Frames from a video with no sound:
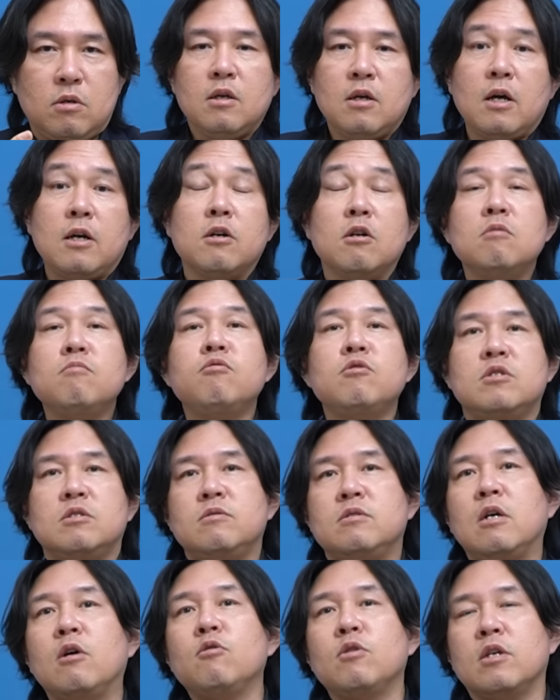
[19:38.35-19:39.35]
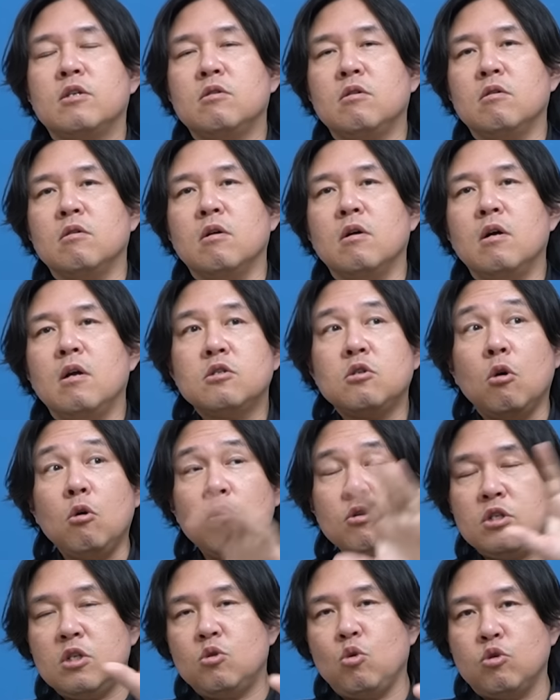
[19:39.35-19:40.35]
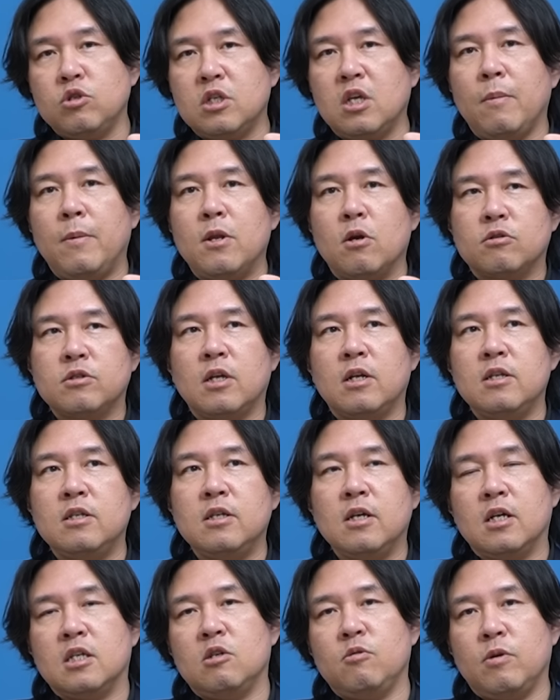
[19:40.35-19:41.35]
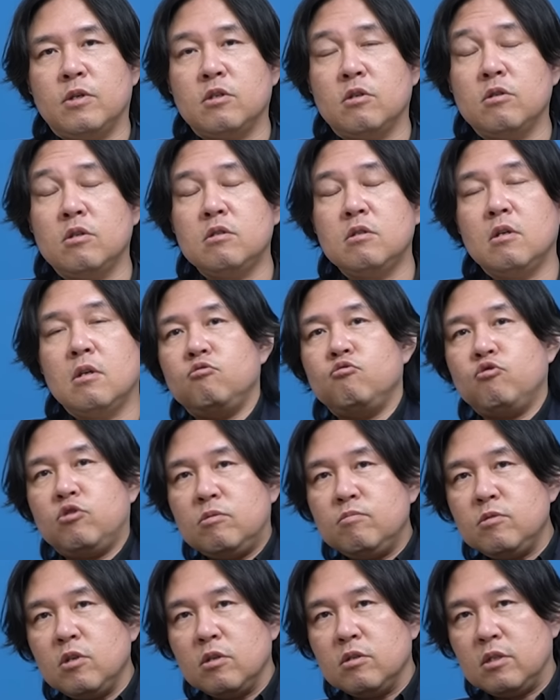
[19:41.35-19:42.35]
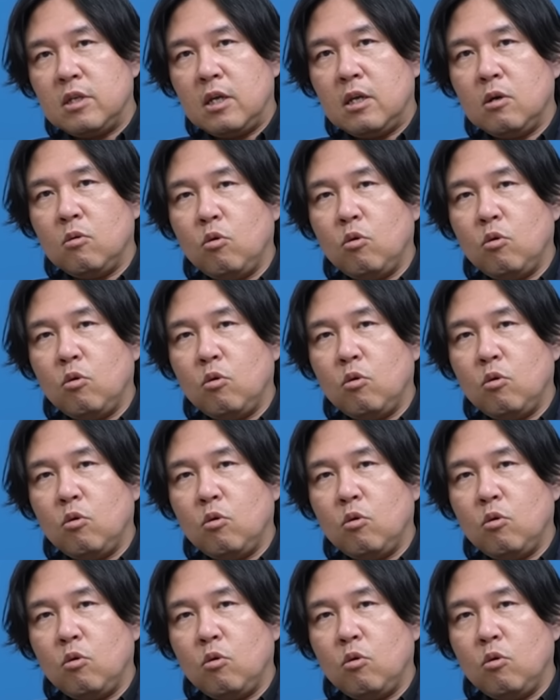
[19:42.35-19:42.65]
그러니까 그런 차원에서 서울시 도시개발 역사를 이해하기 위해서는 60년대,